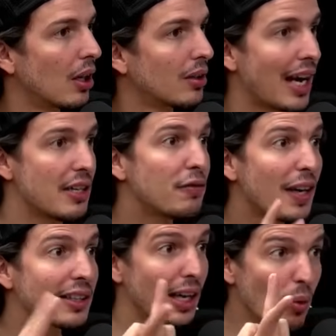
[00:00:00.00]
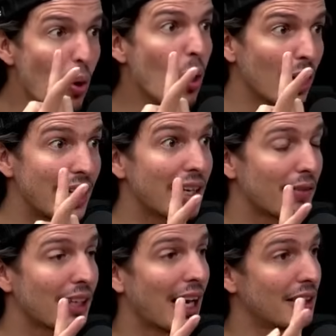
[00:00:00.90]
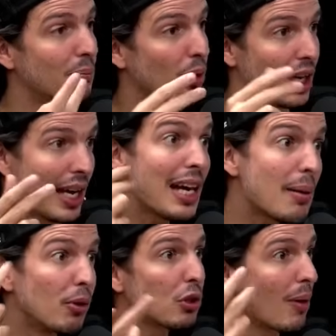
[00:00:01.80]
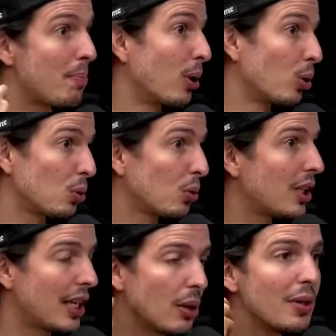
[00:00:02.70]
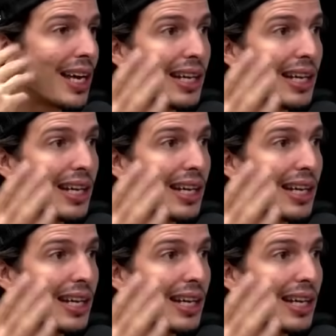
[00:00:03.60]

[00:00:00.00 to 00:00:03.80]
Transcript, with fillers: Daí inverteu o rolê, na verdade. Entendi. Porque ele é muito mais piloto do que eu claro.